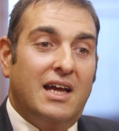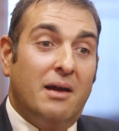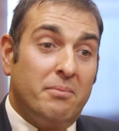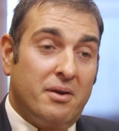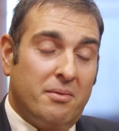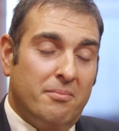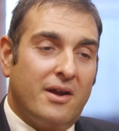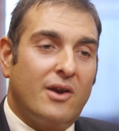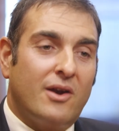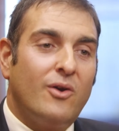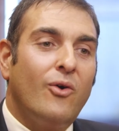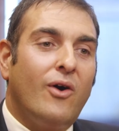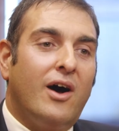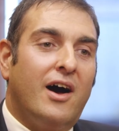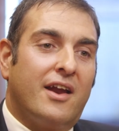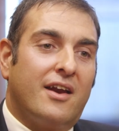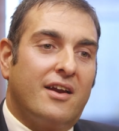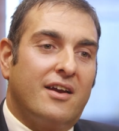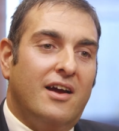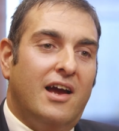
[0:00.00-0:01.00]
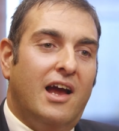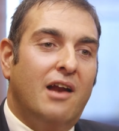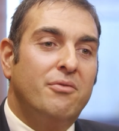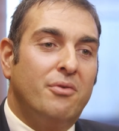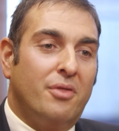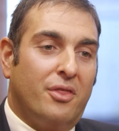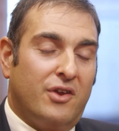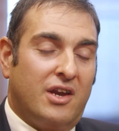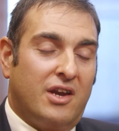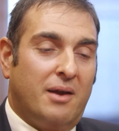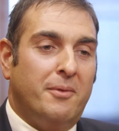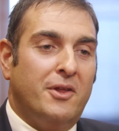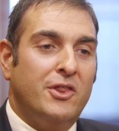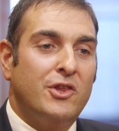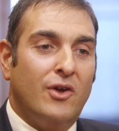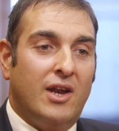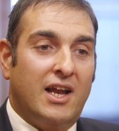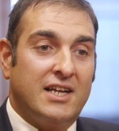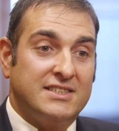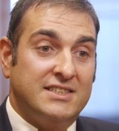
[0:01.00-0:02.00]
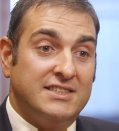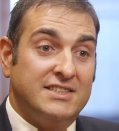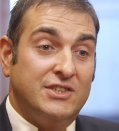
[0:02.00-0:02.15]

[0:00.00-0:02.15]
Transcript: En primer lugar, el funcionamiento de las